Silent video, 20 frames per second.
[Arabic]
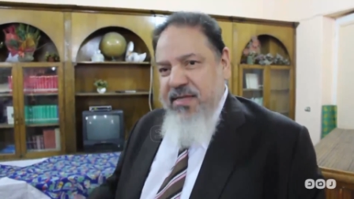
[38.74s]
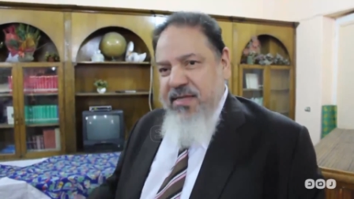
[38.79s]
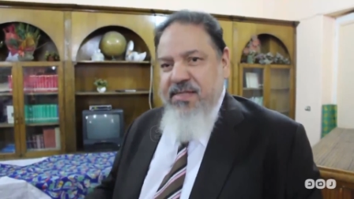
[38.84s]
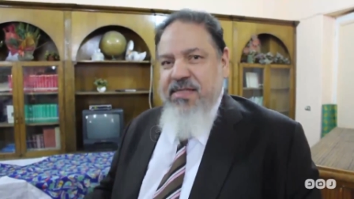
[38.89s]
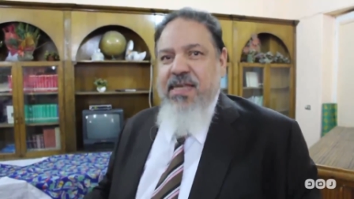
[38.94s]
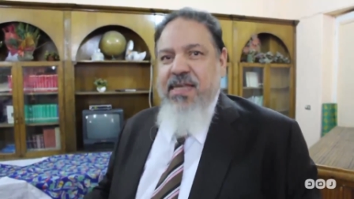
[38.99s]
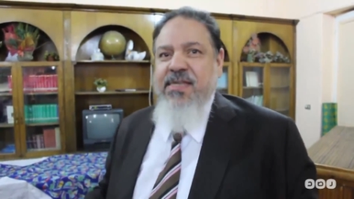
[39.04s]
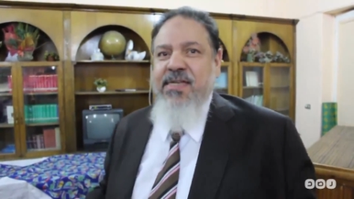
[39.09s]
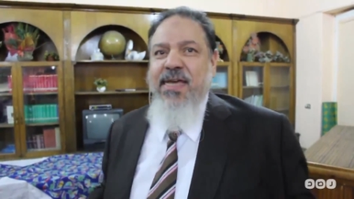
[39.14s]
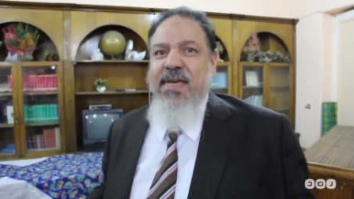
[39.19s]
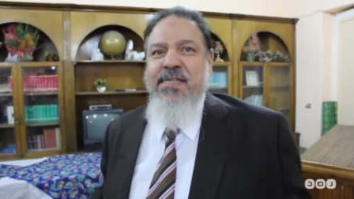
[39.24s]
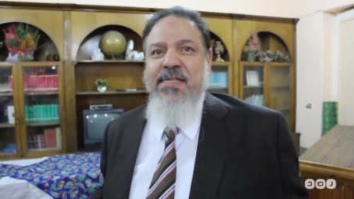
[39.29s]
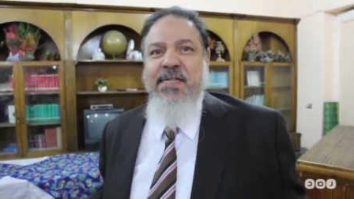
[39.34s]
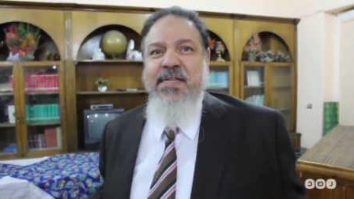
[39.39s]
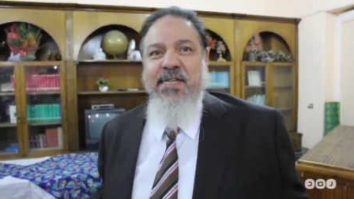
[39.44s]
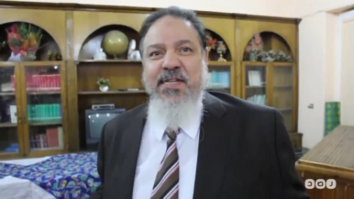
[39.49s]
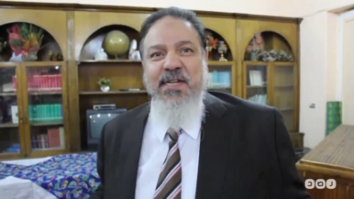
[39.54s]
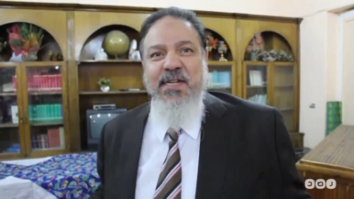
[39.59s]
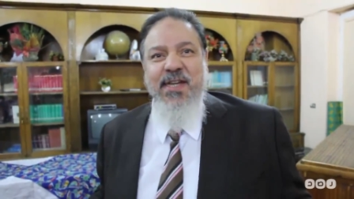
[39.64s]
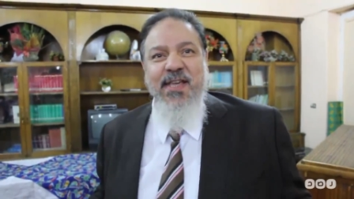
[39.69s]
جاهزين
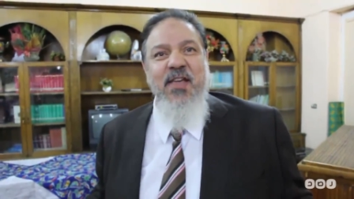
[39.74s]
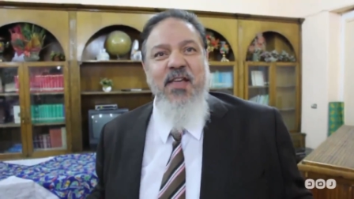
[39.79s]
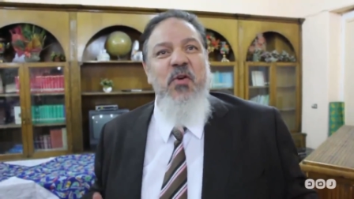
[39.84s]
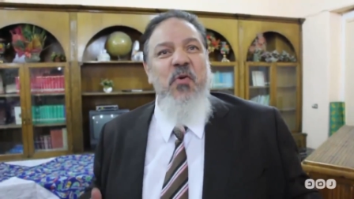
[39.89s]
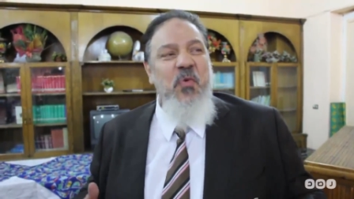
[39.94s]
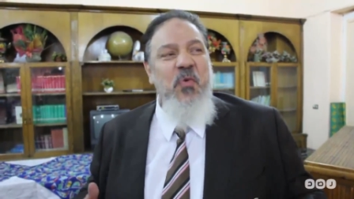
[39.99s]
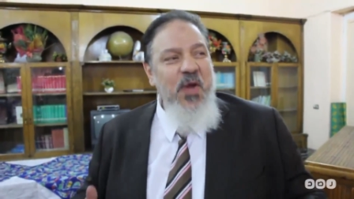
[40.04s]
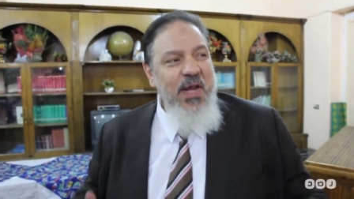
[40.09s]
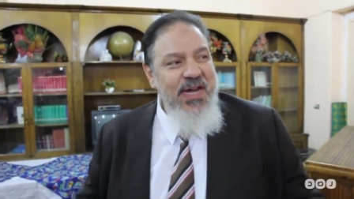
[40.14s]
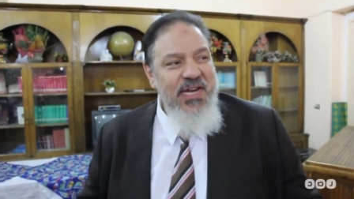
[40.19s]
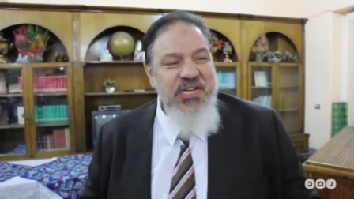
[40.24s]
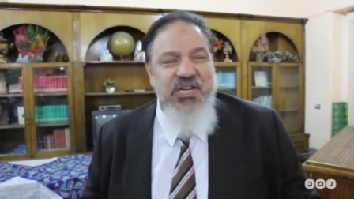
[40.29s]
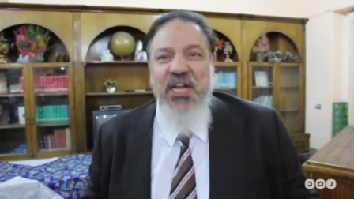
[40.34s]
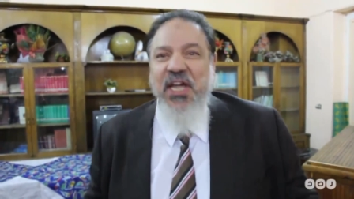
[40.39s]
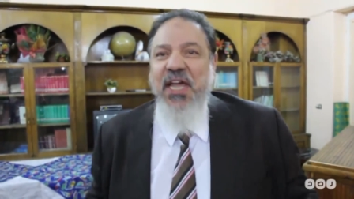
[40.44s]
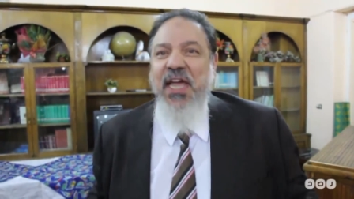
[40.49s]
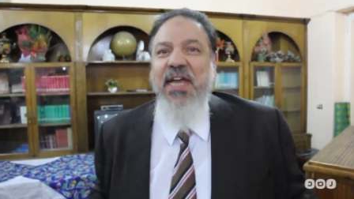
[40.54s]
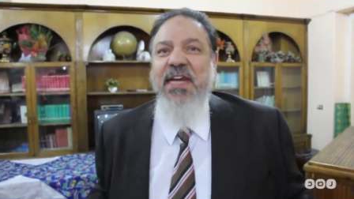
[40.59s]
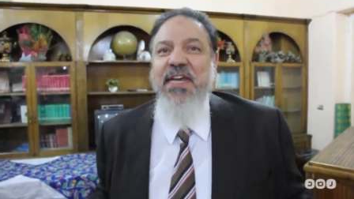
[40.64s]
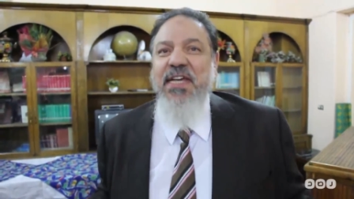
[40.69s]
واحنا
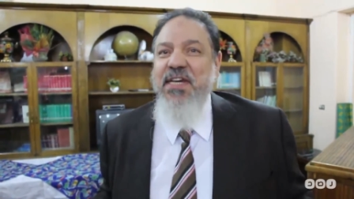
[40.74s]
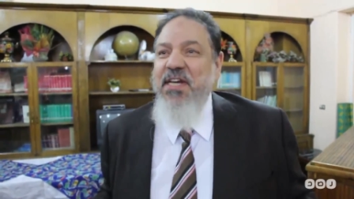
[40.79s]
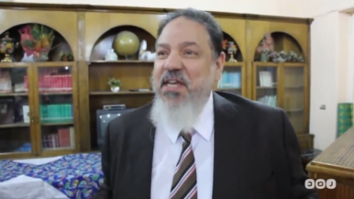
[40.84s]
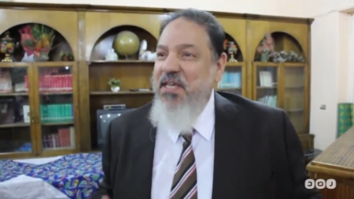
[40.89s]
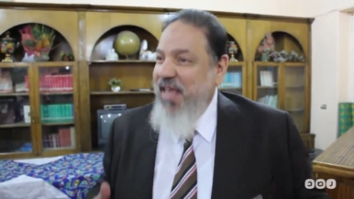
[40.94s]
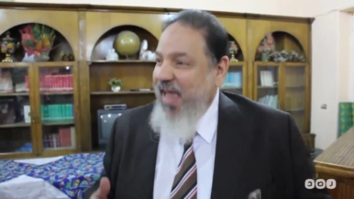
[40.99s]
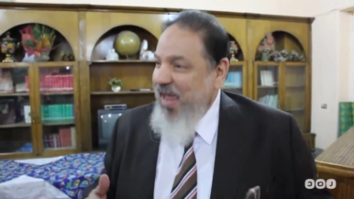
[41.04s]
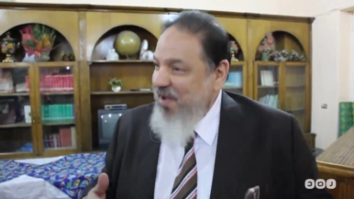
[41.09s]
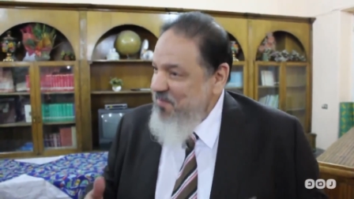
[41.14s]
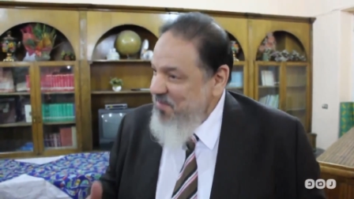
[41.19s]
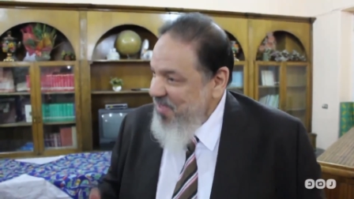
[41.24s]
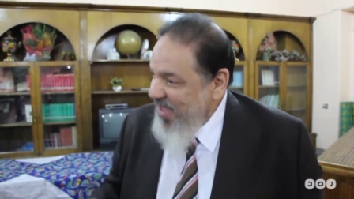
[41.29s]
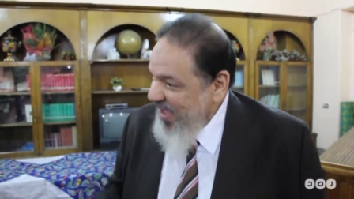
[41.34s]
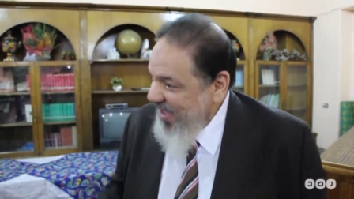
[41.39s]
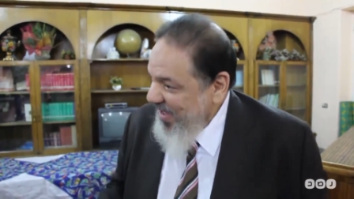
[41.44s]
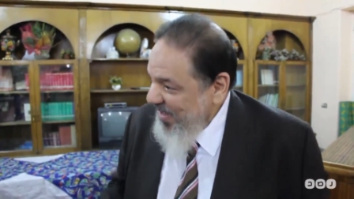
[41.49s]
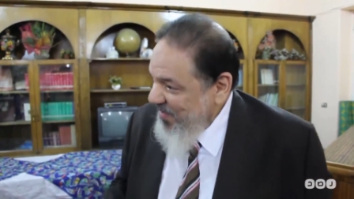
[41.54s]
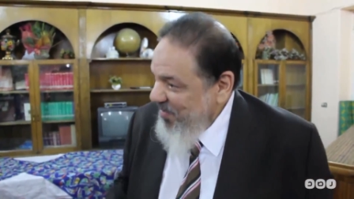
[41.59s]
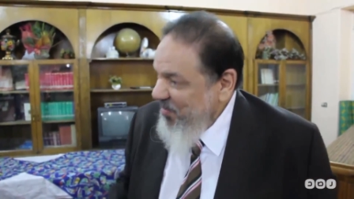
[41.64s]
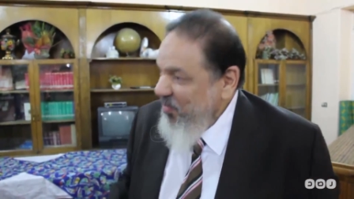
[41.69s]
شغالين ادعمنا
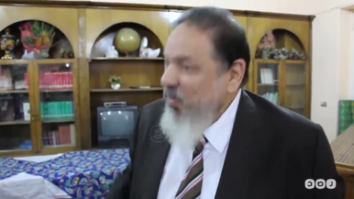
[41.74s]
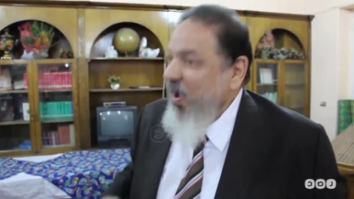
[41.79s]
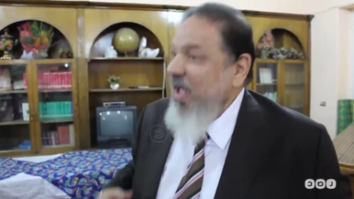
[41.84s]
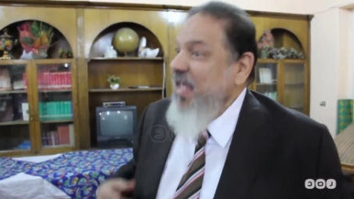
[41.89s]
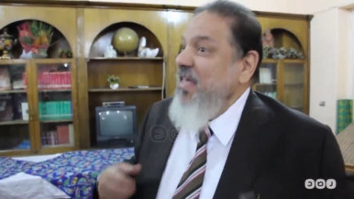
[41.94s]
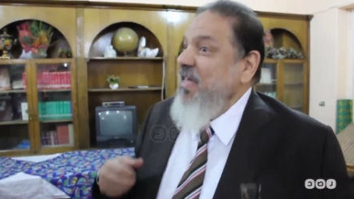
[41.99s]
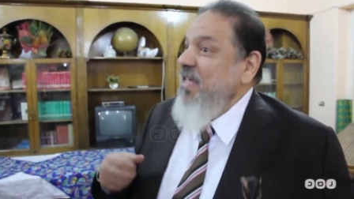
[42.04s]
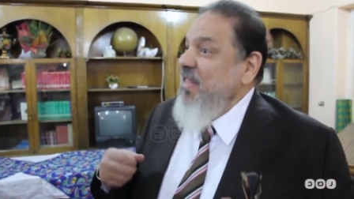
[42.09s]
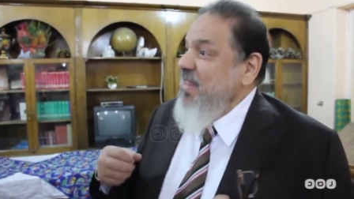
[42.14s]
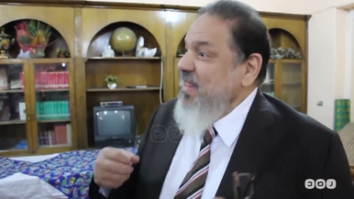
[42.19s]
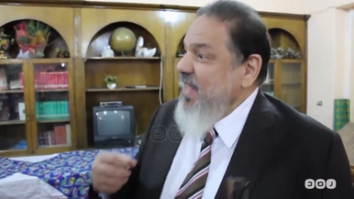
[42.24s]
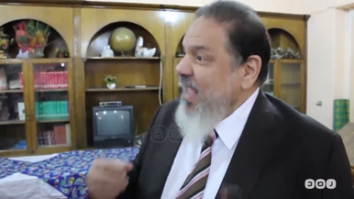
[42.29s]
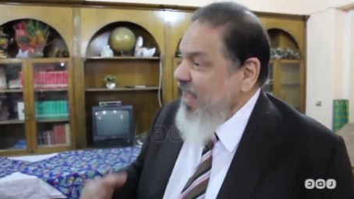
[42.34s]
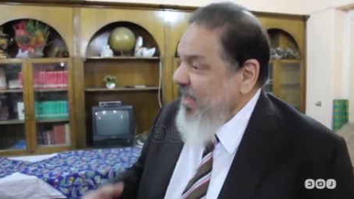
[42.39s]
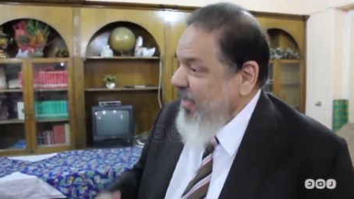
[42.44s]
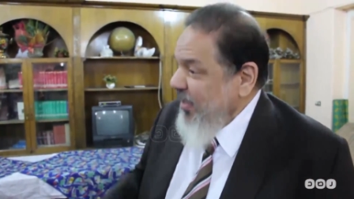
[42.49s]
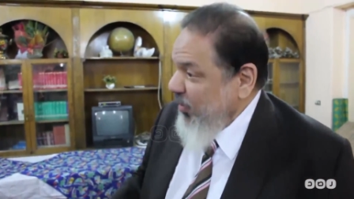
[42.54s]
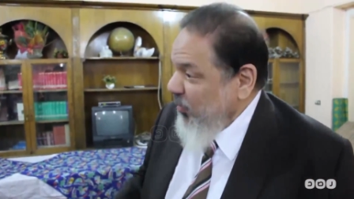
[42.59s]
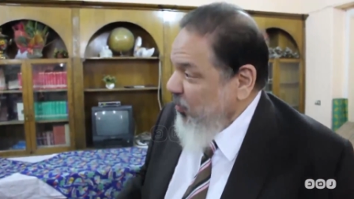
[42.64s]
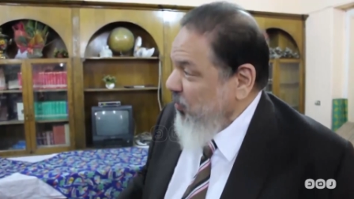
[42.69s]
وايدنا
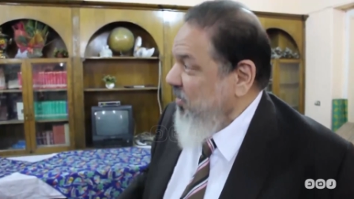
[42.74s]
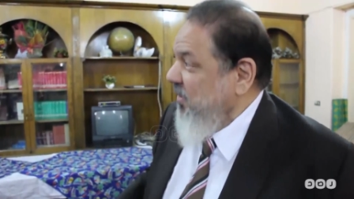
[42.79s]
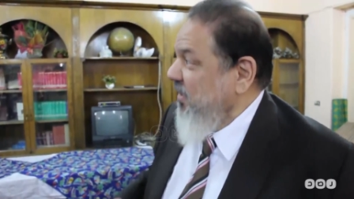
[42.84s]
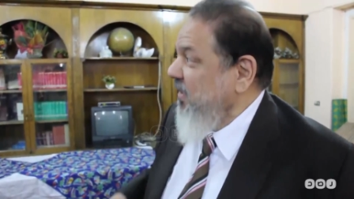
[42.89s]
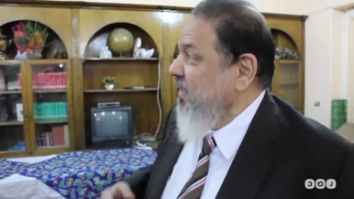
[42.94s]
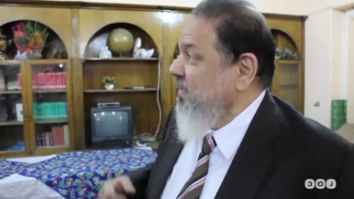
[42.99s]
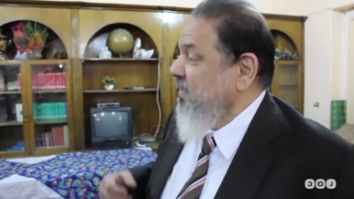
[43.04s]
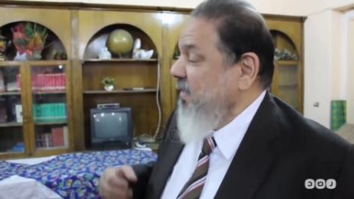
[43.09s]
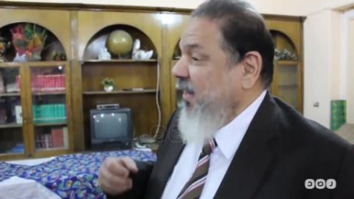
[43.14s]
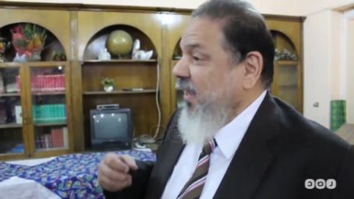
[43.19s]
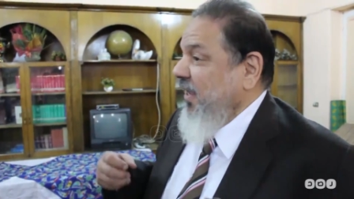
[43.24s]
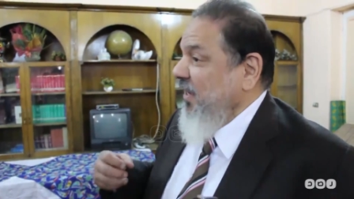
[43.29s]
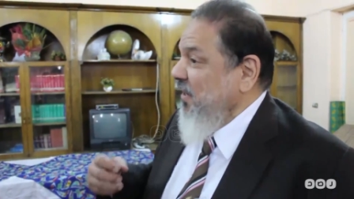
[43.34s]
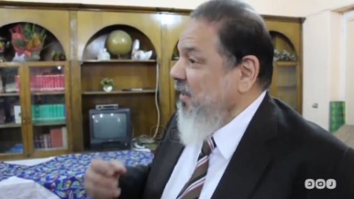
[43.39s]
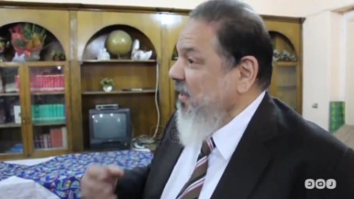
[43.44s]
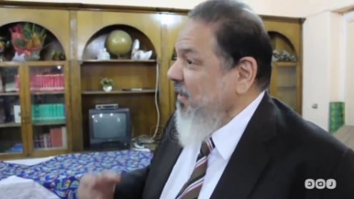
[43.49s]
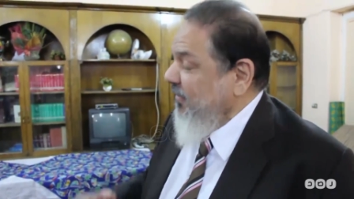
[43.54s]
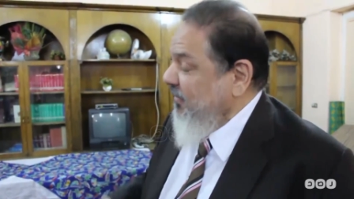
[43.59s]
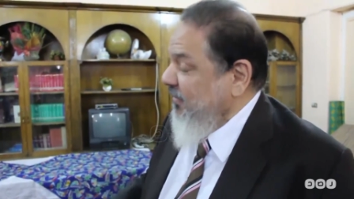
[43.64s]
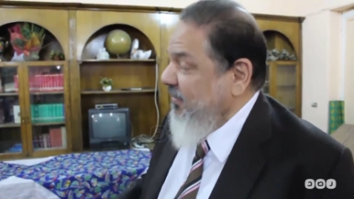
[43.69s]
وادينا
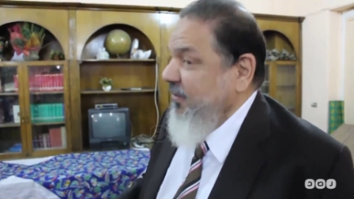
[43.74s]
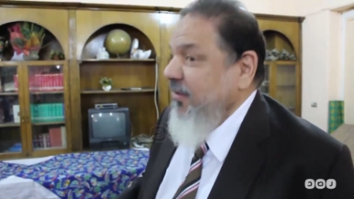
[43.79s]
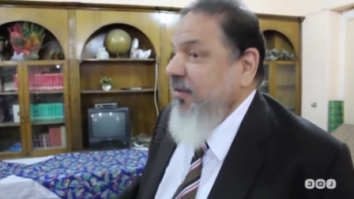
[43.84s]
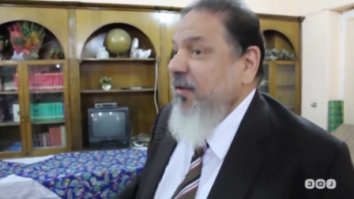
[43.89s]
صلاحيات